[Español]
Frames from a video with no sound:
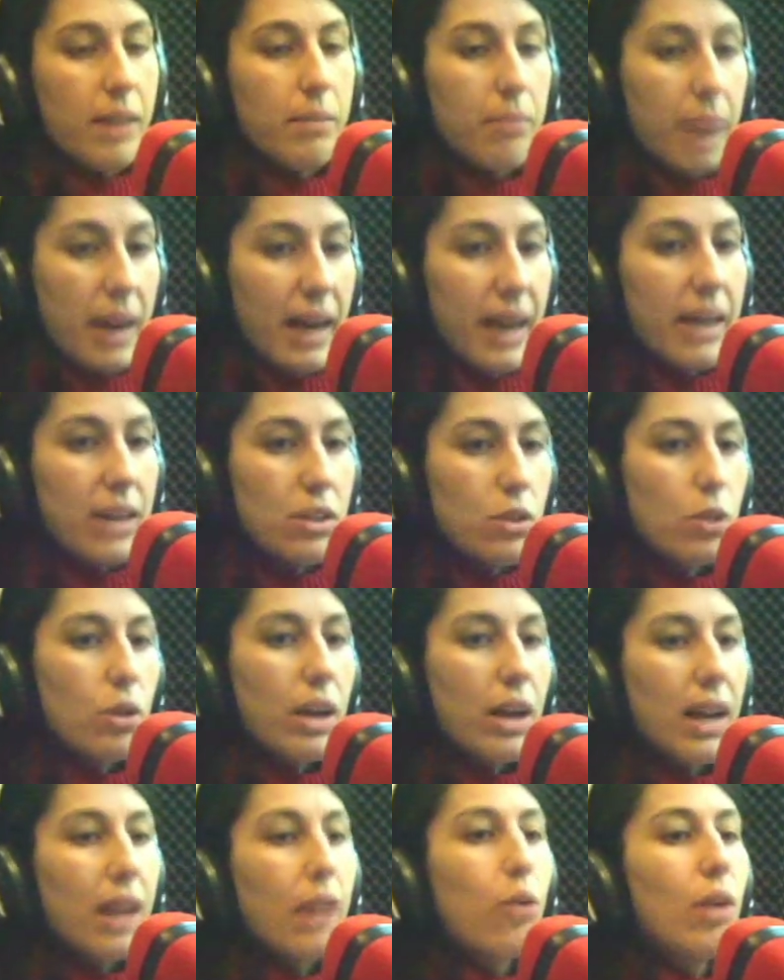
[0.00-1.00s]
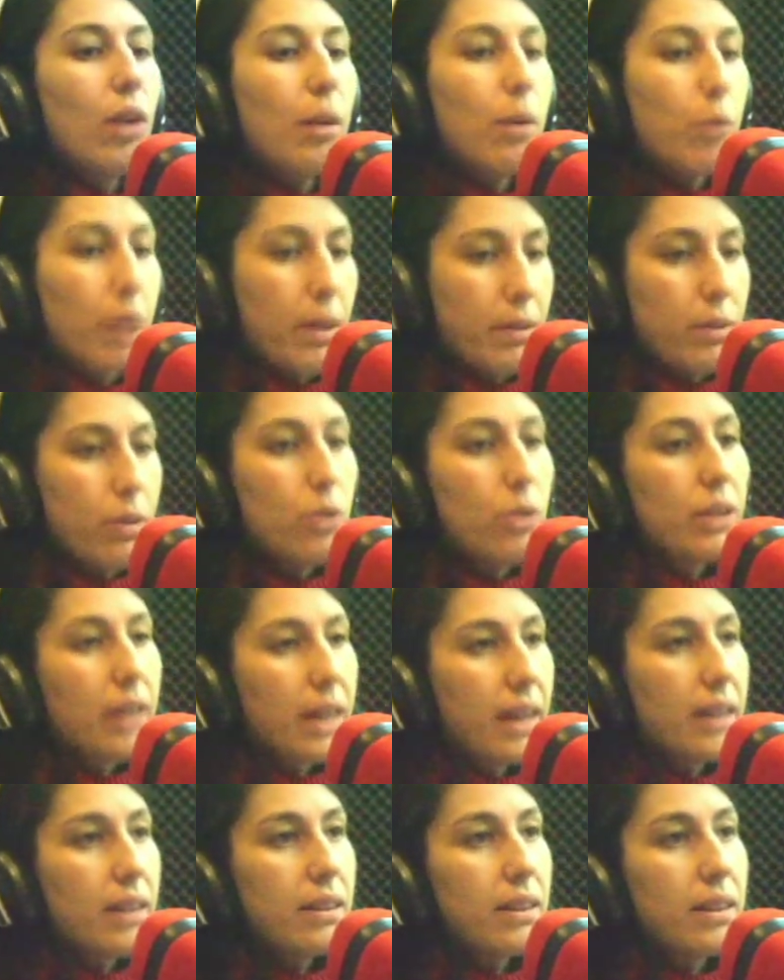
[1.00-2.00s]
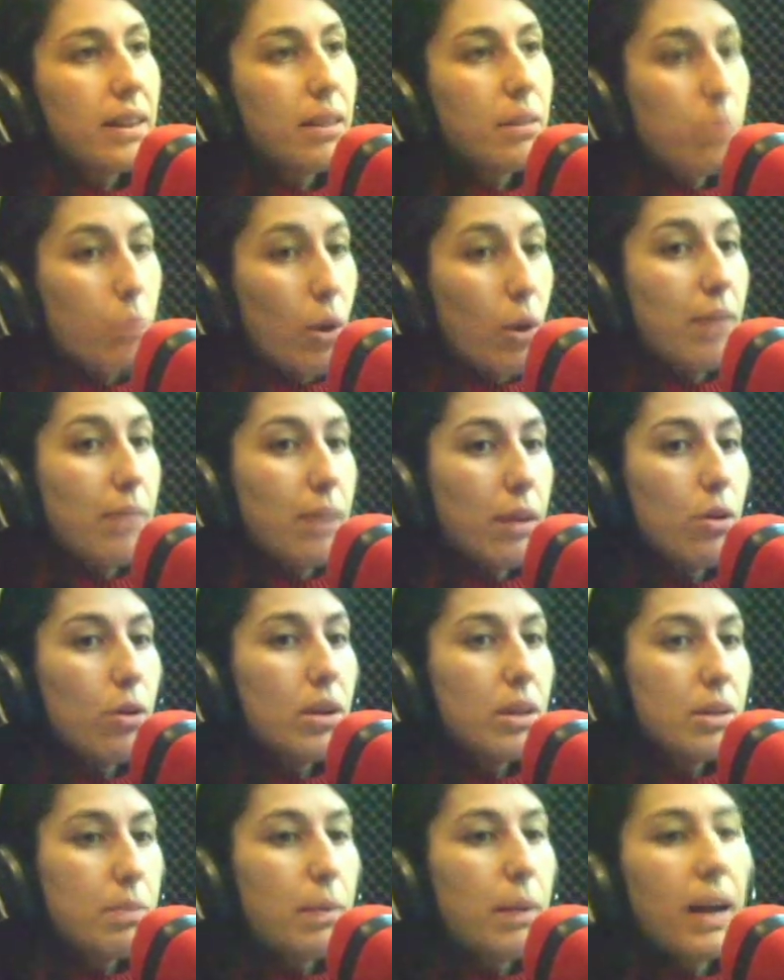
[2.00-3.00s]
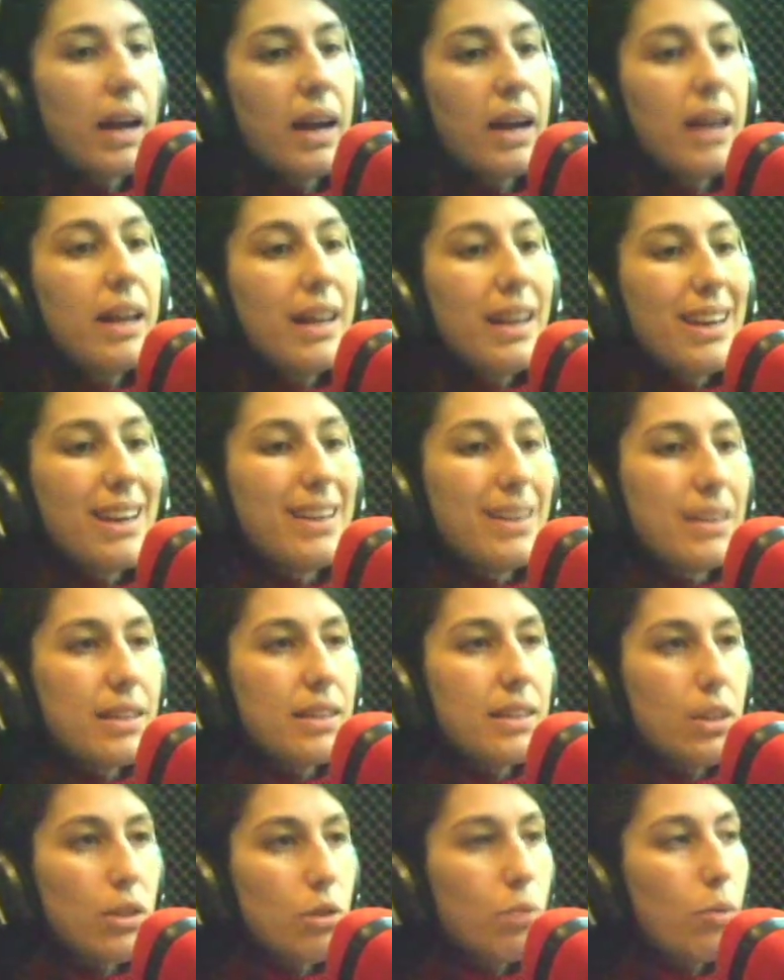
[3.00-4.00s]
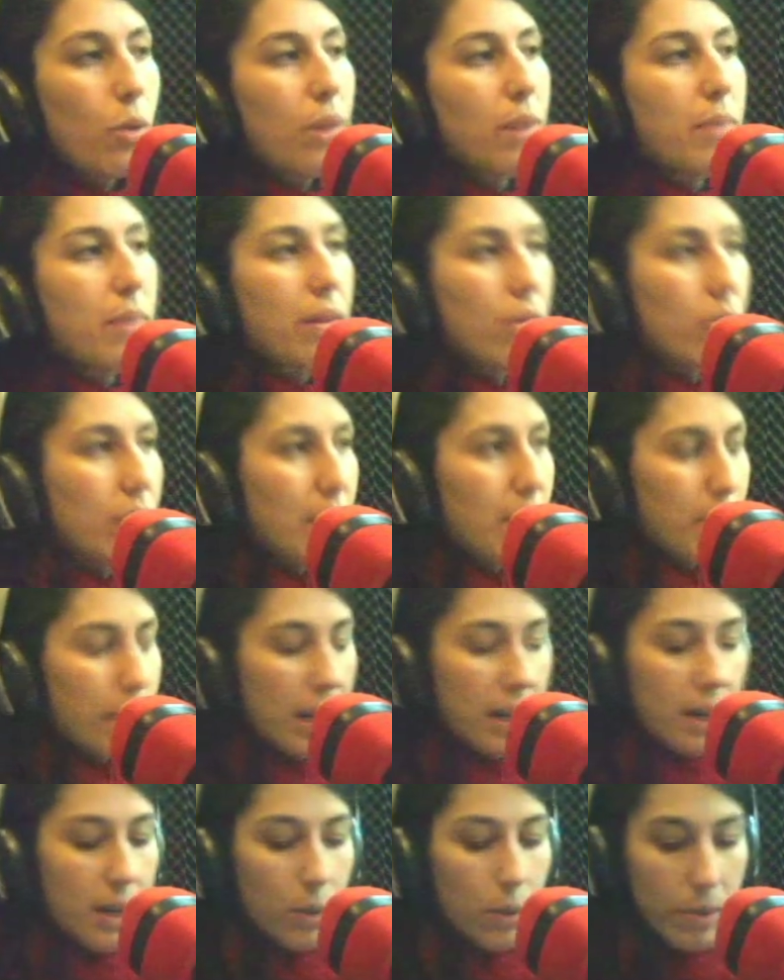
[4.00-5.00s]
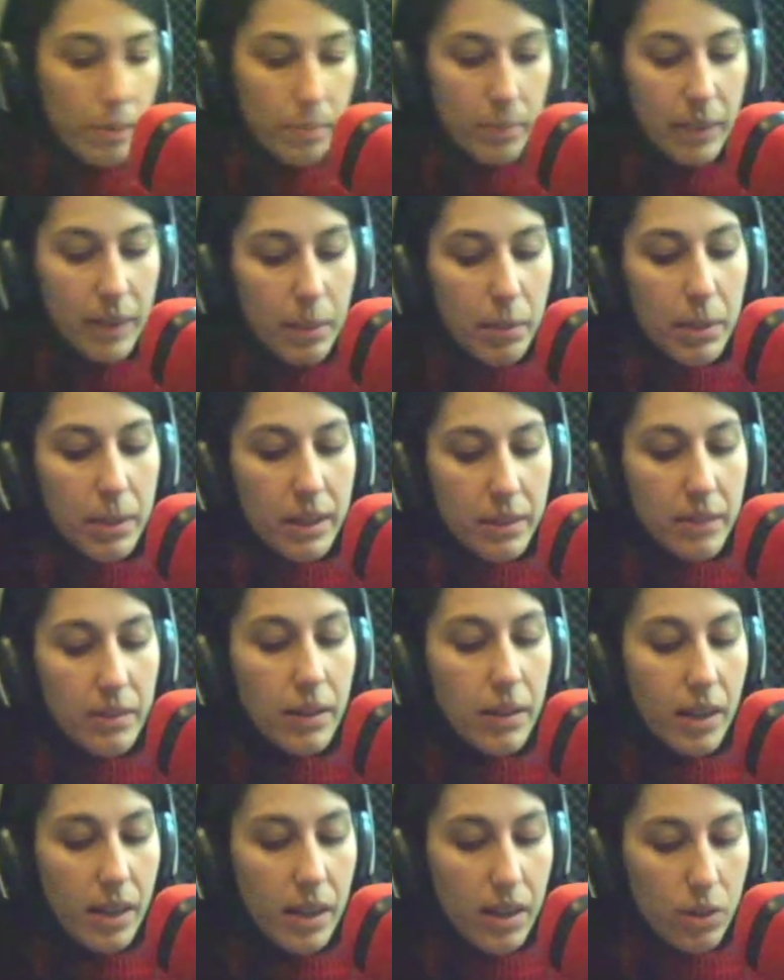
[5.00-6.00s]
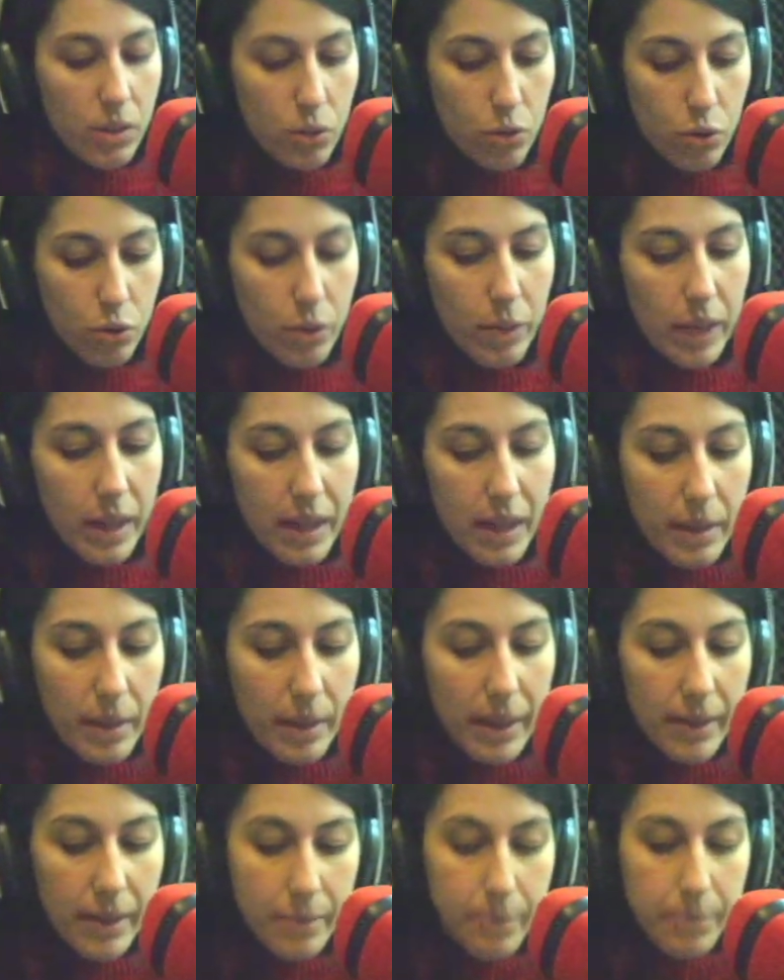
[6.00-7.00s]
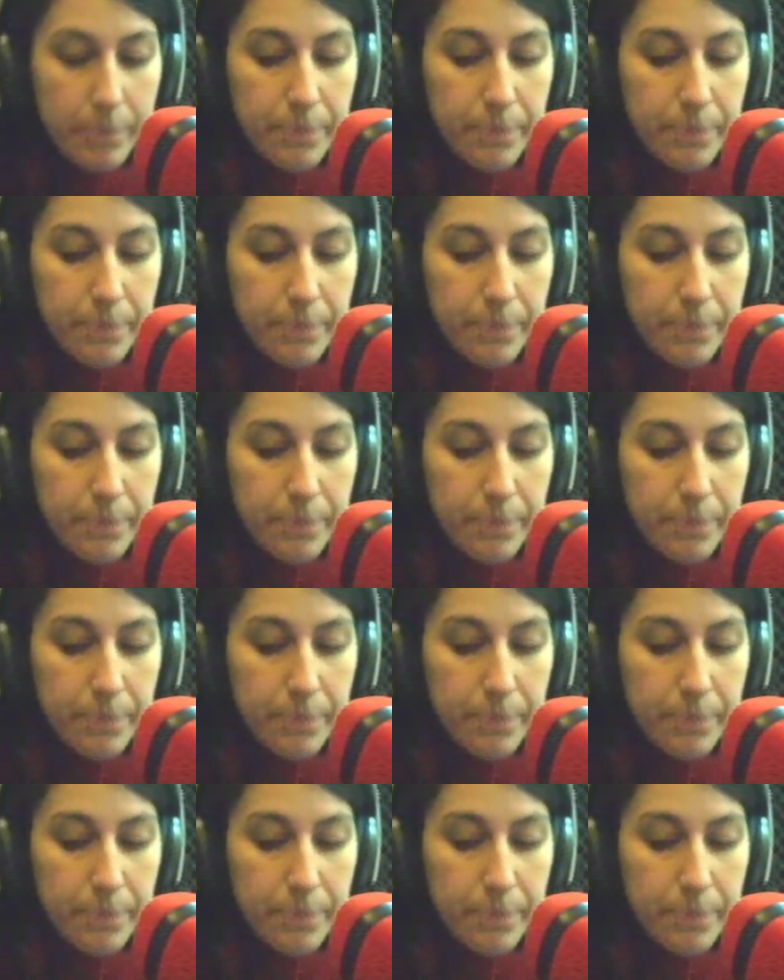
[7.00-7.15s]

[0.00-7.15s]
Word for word: van a gestionar la colaboración de gente, de programadores, para el diseño y programación de la página web, también en software libre